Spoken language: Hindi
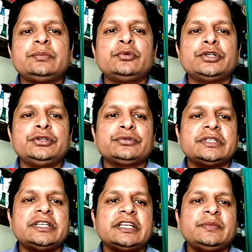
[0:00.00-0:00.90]
बूटियों से
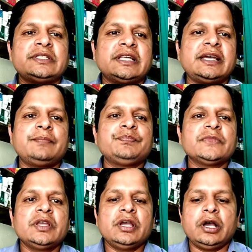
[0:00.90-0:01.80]
निर्मित
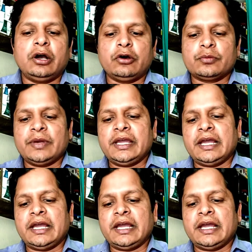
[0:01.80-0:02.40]
है और मैं